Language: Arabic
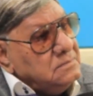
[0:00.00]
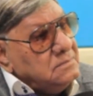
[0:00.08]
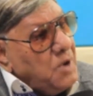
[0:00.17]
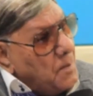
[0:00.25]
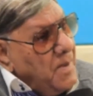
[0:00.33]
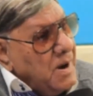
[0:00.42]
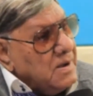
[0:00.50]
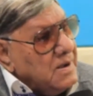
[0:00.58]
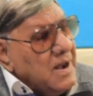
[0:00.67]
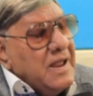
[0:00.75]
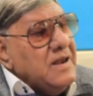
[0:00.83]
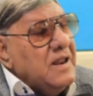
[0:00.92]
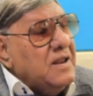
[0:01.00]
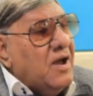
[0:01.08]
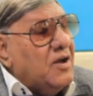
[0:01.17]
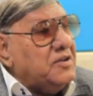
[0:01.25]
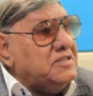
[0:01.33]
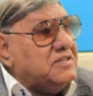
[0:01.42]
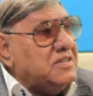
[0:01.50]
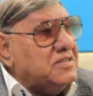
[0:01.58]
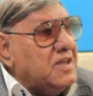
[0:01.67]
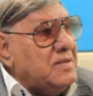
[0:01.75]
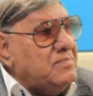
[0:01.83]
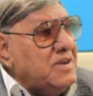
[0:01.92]
أمال لأن أنا قريت
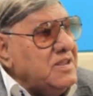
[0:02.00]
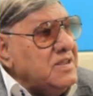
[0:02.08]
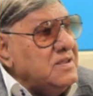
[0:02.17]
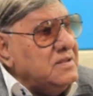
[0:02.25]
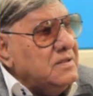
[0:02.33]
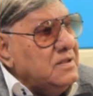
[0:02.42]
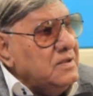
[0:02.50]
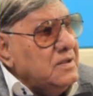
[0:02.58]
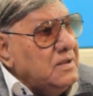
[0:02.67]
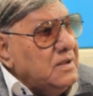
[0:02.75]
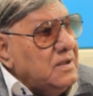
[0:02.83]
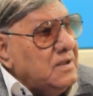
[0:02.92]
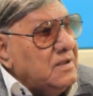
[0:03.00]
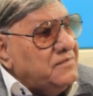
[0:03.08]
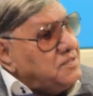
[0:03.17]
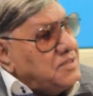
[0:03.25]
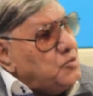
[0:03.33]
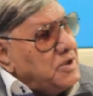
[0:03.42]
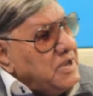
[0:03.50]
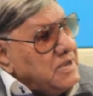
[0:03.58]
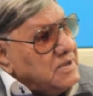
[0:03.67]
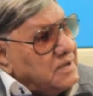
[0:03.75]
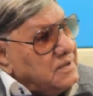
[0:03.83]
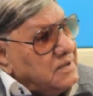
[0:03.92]
كتاب لي في
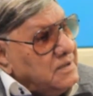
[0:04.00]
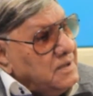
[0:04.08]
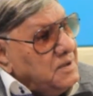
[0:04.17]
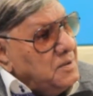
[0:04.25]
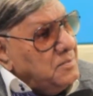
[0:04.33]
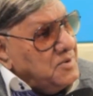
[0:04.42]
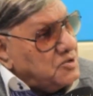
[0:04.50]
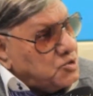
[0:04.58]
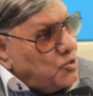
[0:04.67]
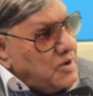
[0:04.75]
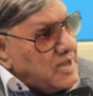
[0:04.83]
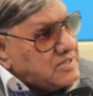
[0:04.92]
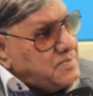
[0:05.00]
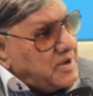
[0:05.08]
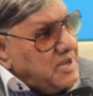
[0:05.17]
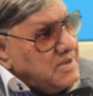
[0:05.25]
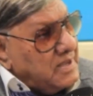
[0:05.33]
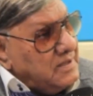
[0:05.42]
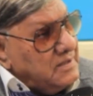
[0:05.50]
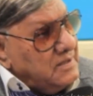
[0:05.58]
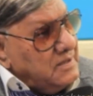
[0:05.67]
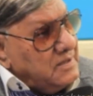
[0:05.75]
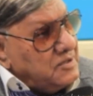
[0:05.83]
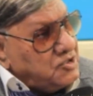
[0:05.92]
التوجيهية من سور الأزبكية
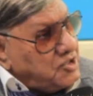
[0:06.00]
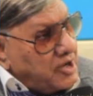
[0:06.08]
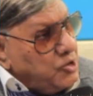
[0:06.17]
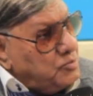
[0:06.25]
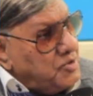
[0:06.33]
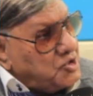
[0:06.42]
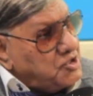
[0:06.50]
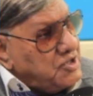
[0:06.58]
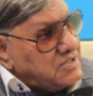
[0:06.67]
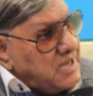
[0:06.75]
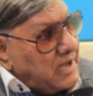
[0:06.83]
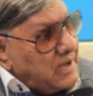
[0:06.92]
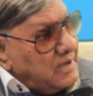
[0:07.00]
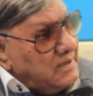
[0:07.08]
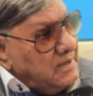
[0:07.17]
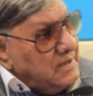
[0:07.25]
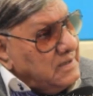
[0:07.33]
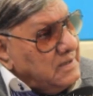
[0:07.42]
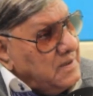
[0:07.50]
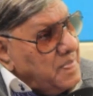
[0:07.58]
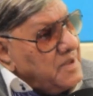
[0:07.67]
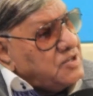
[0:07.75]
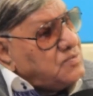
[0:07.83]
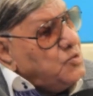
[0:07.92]
اشتريته بقرشين ساغ
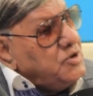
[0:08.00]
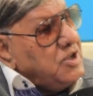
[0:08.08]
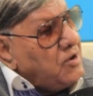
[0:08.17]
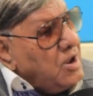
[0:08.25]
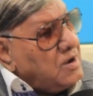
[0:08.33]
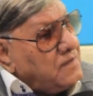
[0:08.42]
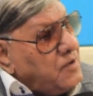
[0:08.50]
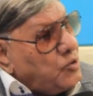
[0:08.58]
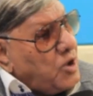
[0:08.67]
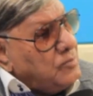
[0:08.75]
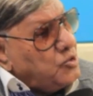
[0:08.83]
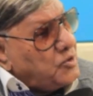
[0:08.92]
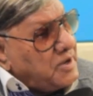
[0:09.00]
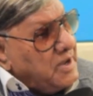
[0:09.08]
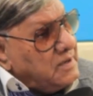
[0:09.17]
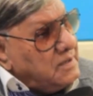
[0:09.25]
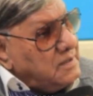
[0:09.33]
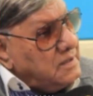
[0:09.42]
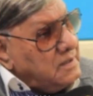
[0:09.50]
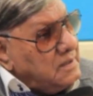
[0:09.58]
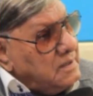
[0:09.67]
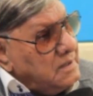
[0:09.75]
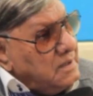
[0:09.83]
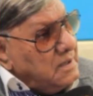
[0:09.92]
اسمه إيران فوق بركان اه
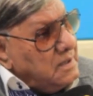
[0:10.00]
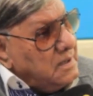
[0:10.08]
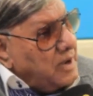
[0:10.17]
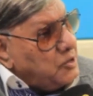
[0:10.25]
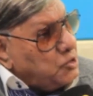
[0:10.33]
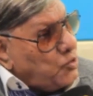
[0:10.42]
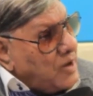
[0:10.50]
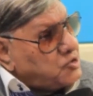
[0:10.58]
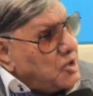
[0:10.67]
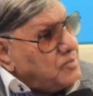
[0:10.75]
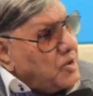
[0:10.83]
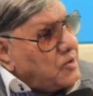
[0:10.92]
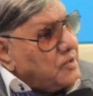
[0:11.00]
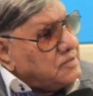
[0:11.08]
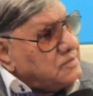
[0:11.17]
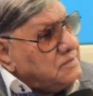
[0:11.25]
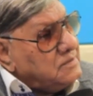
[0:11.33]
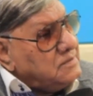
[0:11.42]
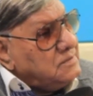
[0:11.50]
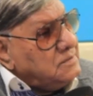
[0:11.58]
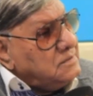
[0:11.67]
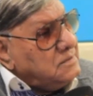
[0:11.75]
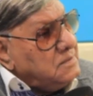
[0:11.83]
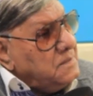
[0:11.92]
طبعا قريته عشر مرات اه
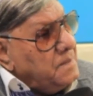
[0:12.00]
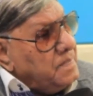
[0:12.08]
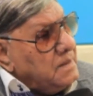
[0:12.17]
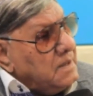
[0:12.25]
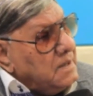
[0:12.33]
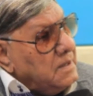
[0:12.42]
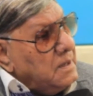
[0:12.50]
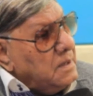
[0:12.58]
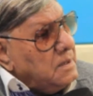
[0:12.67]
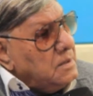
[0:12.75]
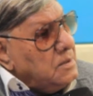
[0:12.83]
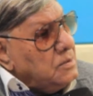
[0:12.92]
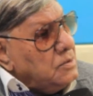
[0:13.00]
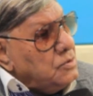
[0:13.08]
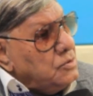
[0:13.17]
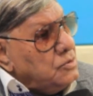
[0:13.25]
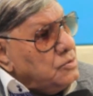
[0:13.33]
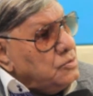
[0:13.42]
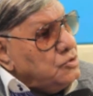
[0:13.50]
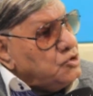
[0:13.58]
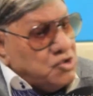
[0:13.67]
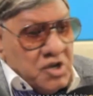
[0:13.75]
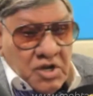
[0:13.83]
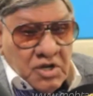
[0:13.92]
طبعا ده مهد للمسرح كله
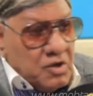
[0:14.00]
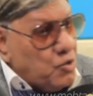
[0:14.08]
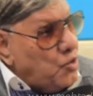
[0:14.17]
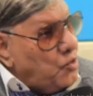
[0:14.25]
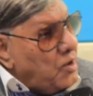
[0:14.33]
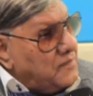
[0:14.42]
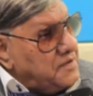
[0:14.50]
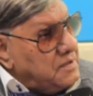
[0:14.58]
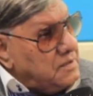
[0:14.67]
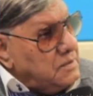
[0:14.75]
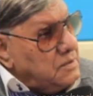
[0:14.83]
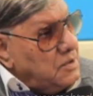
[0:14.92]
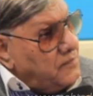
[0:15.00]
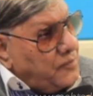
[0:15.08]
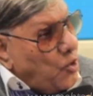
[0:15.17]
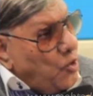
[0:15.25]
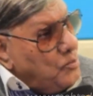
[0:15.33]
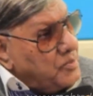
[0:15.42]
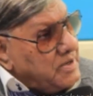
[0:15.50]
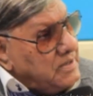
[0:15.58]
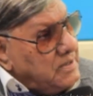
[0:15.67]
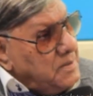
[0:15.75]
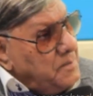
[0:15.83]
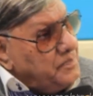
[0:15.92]
شيء آه، خرافي آه طبعا. آه طبعا. في عمري
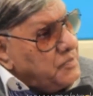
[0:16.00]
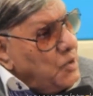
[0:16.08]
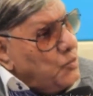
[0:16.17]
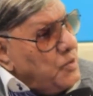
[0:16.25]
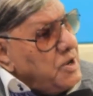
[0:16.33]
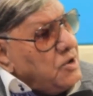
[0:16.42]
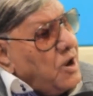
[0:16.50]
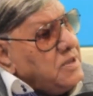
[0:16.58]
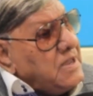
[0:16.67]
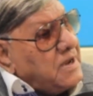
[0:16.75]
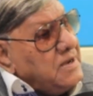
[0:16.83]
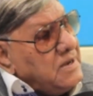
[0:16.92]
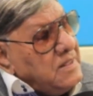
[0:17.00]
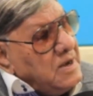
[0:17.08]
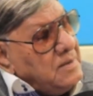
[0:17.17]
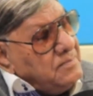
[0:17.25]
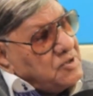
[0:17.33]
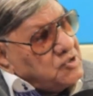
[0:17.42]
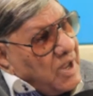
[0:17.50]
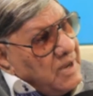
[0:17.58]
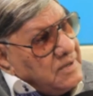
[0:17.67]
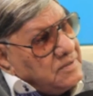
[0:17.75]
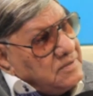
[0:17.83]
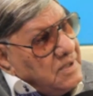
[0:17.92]
وإيه رأيك إن أنا لما
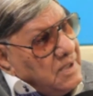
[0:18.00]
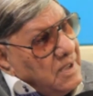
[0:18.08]
اشتغلت